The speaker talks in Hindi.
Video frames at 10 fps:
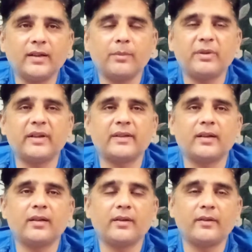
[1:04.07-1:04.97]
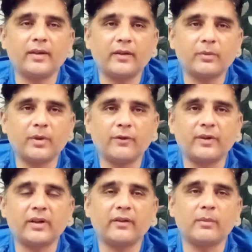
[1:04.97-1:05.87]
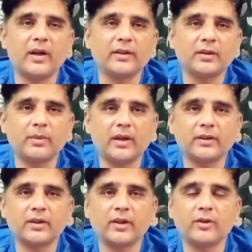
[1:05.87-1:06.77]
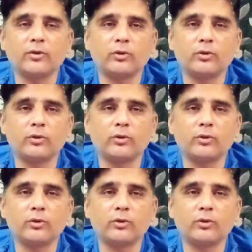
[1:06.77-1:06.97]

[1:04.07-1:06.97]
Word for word: हैं पी एस एल सिक्स में फ़खर जमान की बात करें तो